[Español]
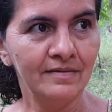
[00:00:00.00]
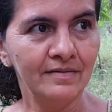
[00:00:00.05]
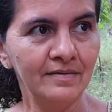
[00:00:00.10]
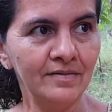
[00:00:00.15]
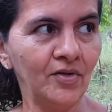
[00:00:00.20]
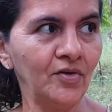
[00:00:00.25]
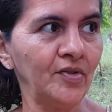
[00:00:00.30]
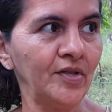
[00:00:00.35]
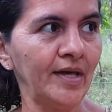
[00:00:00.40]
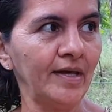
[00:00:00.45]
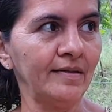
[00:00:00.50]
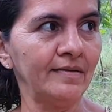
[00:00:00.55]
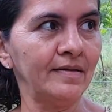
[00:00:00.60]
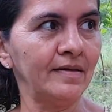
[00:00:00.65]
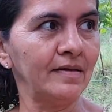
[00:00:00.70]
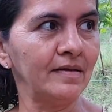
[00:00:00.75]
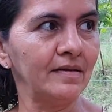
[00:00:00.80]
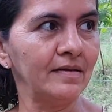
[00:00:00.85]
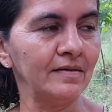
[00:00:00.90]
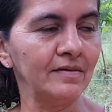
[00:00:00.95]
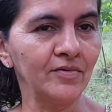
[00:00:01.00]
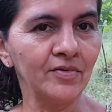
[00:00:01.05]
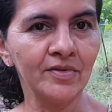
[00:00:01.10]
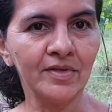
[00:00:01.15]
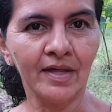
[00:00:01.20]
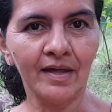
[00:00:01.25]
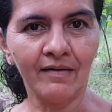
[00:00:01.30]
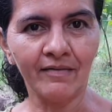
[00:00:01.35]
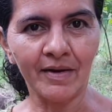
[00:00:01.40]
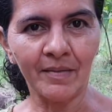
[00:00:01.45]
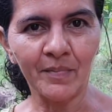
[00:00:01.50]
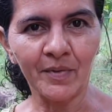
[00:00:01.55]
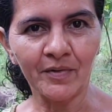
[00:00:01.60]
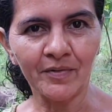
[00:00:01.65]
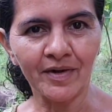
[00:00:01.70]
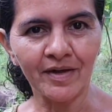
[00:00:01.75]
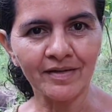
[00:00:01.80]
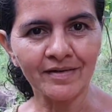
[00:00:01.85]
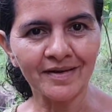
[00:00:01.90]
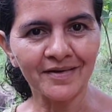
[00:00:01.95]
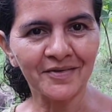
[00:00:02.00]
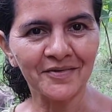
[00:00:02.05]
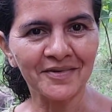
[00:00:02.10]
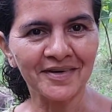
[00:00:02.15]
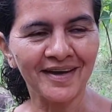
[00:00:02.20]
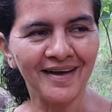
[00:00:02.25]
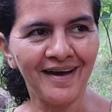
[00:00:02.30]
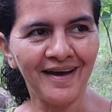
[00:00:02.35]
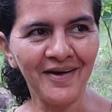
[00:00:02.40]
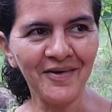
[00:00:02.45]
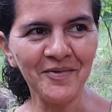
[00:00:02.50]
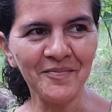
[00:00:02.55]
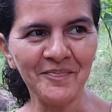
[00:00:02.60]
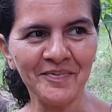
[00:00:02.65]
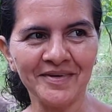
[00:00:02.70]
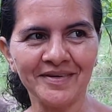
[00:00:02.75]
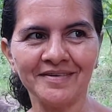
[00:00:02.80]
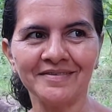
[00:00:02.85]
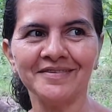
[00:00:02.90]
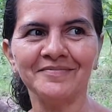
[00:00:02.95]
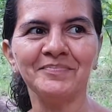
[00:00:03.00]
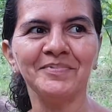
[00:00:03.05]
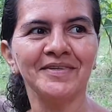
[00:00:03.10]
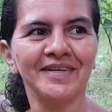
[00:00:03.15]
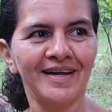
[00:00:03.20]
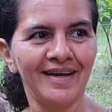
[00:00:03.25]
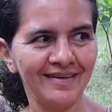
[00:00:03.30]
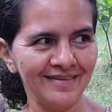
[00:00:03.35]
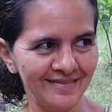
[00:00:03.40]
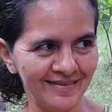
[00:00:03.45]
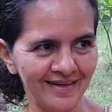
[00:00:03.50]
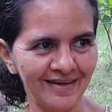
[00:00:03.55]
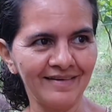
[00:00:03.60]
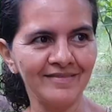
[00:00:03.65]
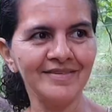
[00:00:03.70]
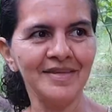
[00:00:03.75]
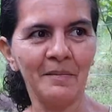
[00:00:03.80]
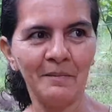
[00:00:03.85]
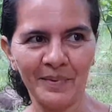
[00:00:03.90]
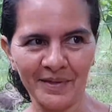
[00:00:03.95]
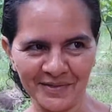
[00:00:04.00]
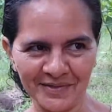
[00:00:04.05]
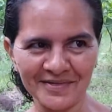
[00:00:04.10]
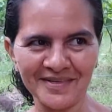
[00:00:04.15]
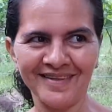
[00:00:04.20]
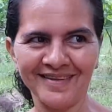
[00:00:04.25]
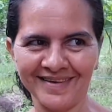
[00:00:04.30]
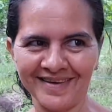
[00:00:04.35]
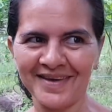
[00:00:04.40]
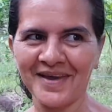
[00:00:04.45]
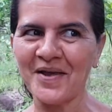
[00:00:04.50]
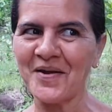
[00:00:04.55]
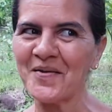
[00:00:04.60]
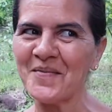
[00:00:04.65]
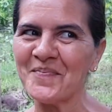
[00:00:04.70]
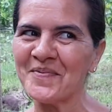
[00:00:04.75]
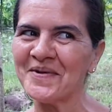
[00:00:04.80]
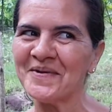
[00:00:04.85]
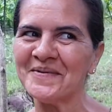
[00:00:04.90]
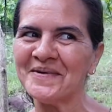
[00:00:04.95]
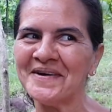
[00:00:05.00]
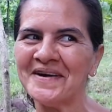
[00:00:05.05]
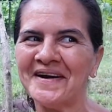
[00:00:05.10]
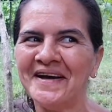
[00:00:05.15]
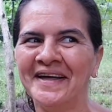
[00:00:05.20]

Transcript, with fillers: no sé si ustedes habrán probado el queso que hago, pero por ahí. Queremos probarlo. ya lo probó.